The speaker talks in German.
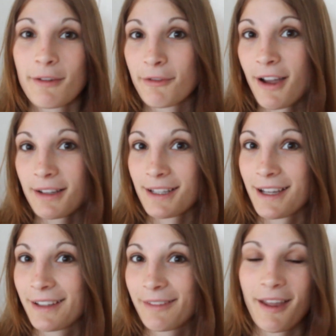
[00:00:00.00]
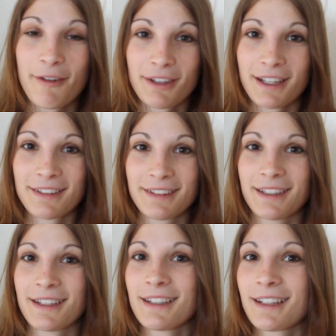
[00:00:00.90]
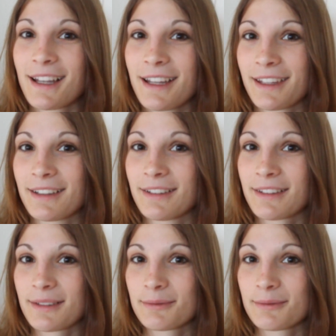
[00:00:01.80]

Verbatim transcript: Fakt 1. Haflinger sehen alle gleich aus.